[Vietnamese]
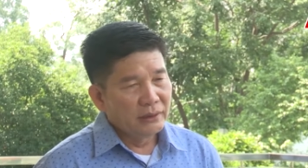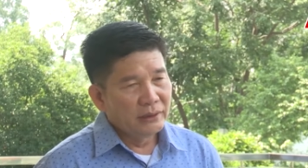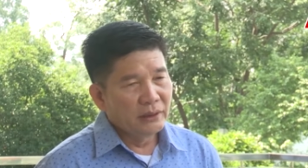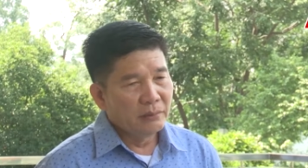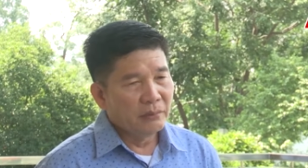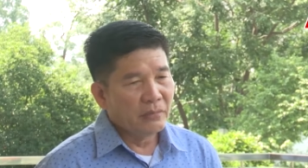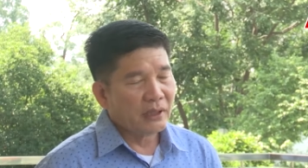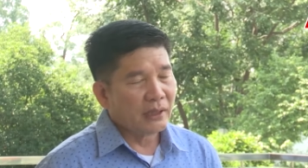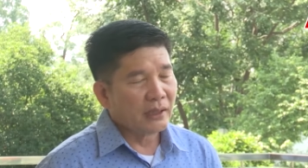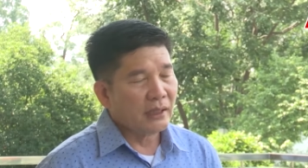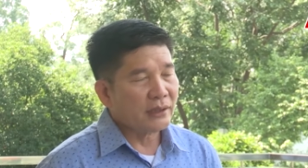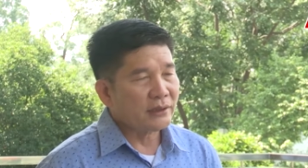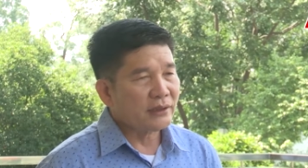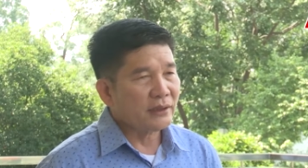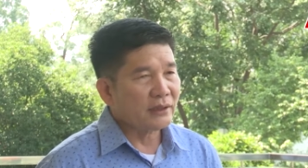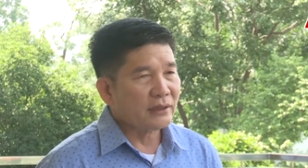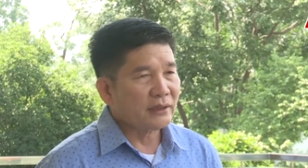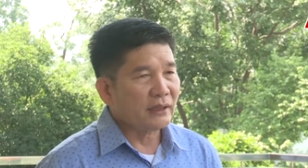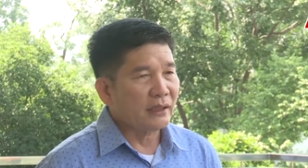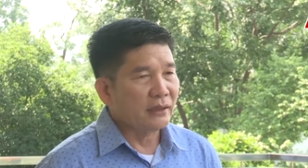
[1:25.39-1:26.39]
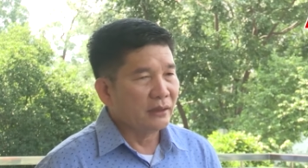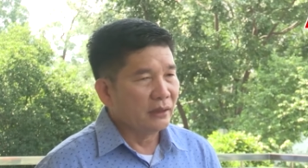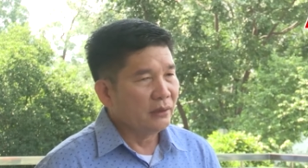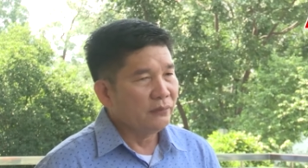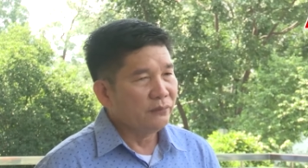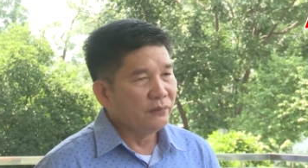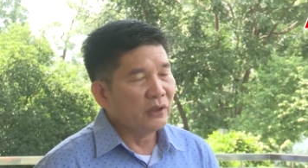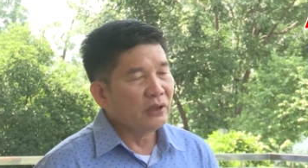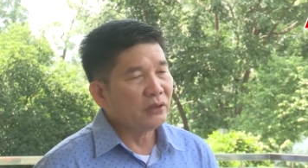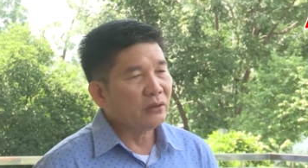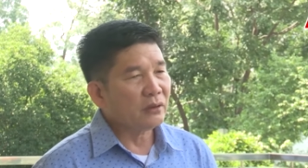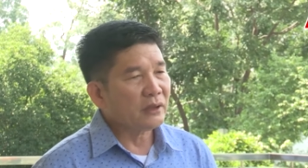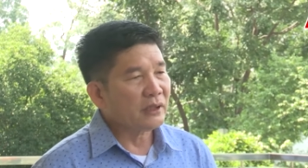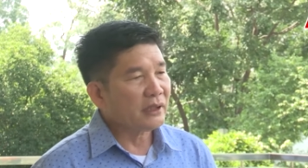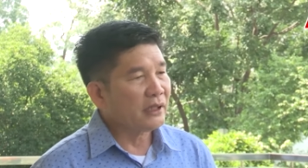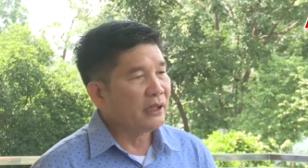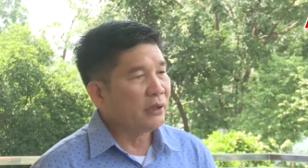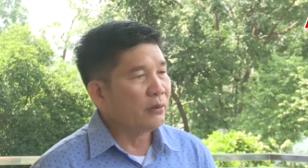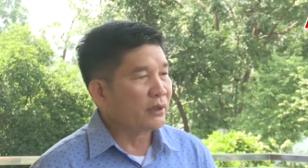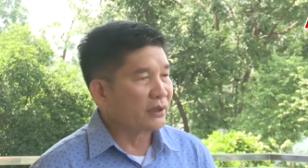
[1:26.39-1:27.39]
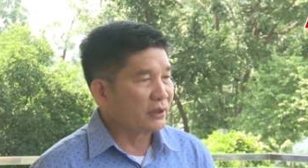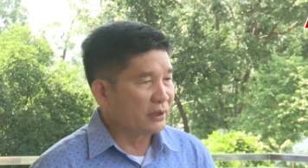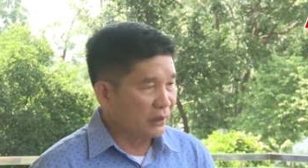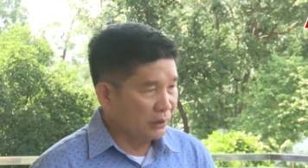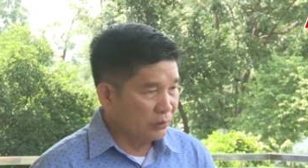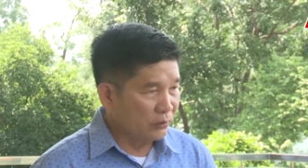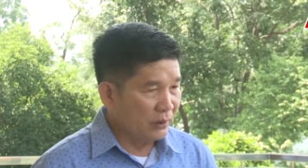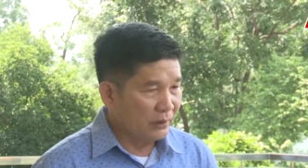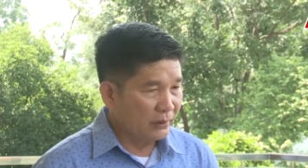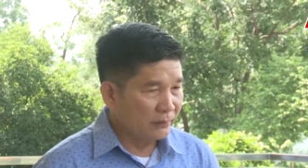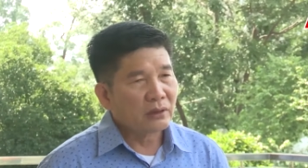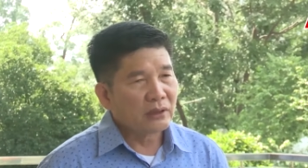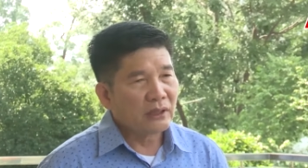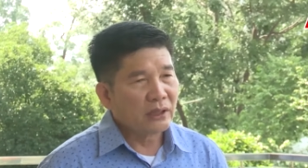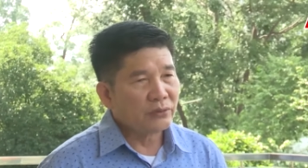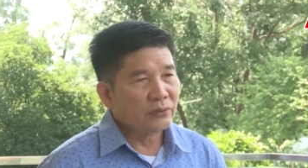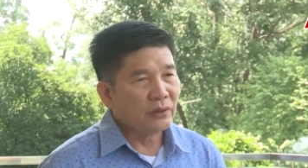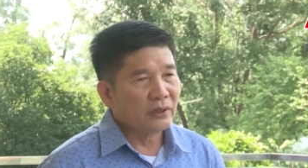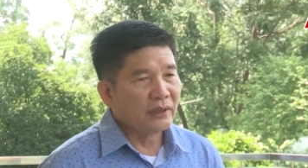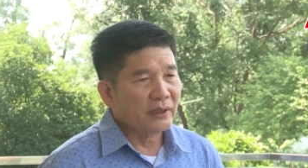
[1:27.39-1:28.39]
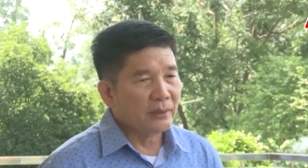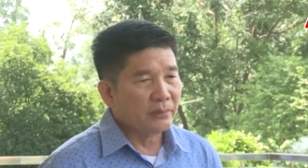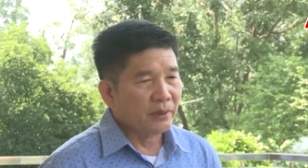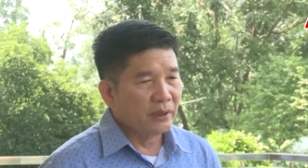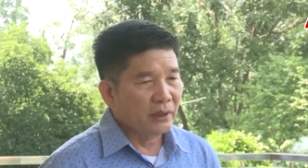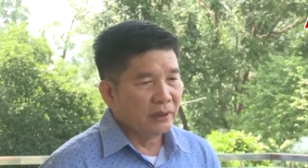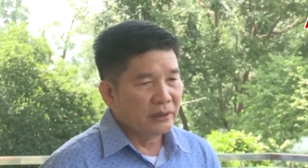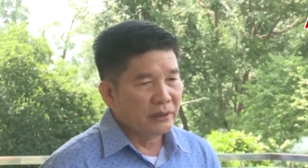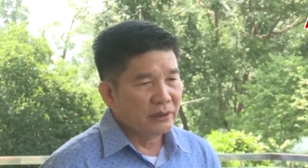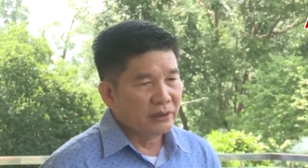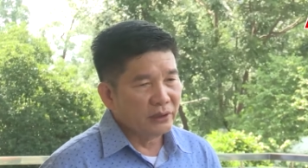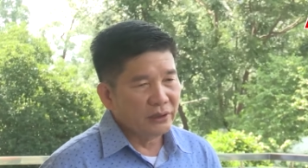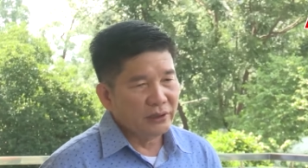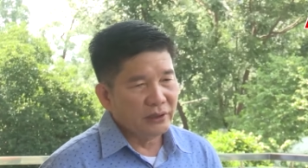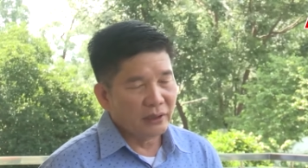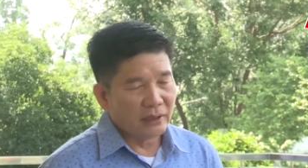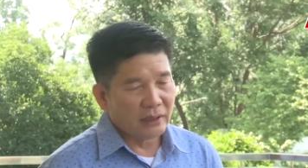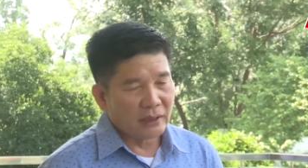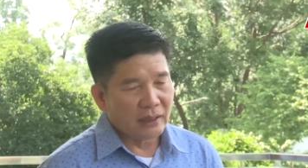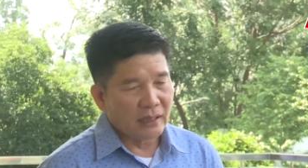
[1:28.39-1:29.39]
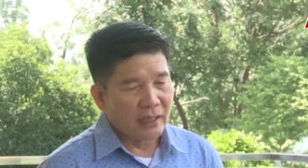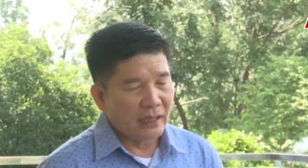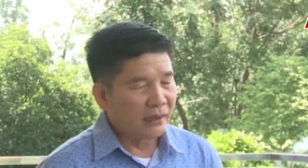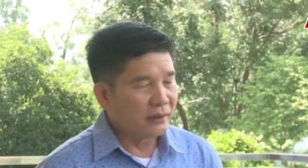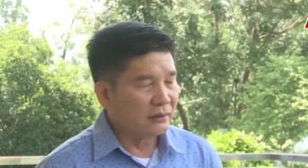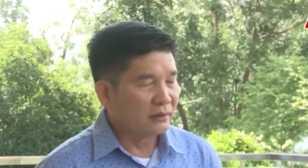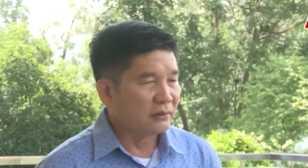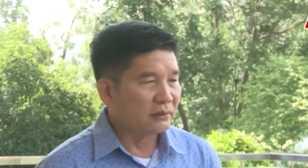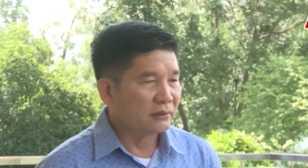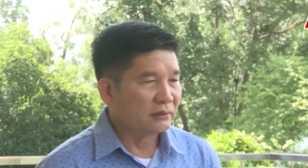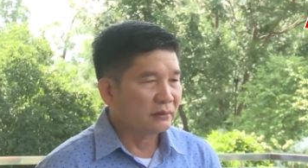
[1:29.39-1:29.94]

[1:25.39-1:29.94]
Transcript: Nhưng mà các trang trại lớn vẫn có cái kế hoạch sản xuất. Các doanh nghiệp lớn thì dĩ nhiên là đang